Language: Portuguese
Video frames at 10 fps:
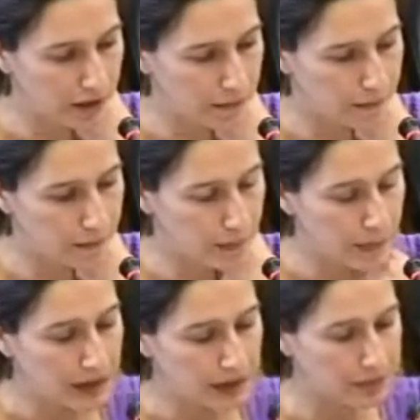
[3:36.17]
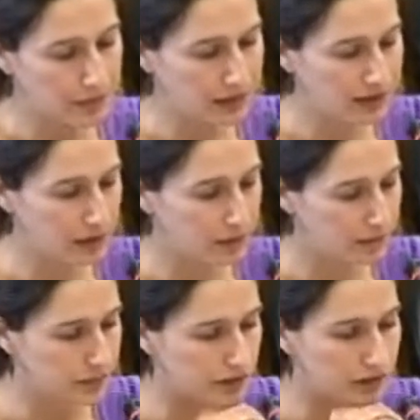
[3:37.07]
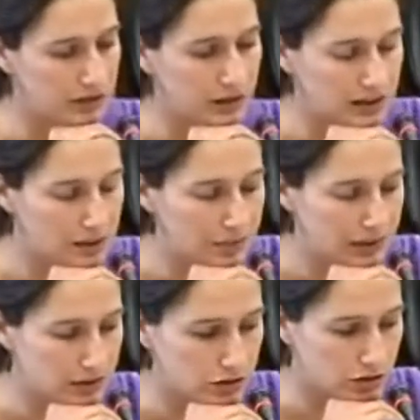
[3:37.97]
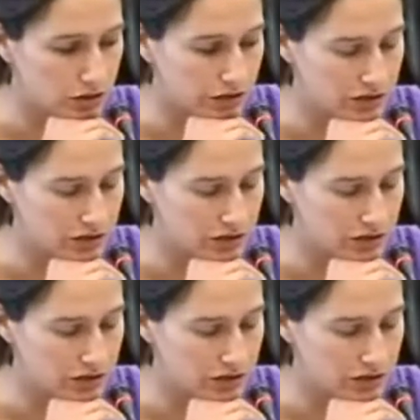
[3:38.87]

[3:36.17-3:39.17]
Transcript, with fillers: Um, Permita-me eh, dar-lhe apenas,